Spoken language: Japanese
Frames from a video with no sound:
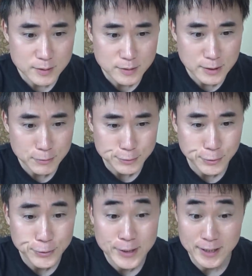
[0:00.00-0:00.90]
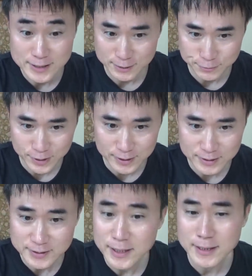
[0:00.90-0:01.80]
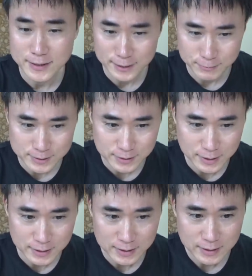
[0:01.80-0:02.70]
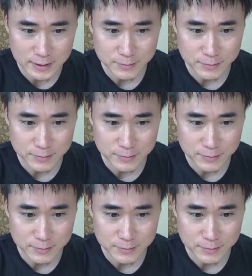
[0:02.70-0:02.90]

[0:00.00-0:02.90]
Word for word: 次の総理大臣は誰になりますか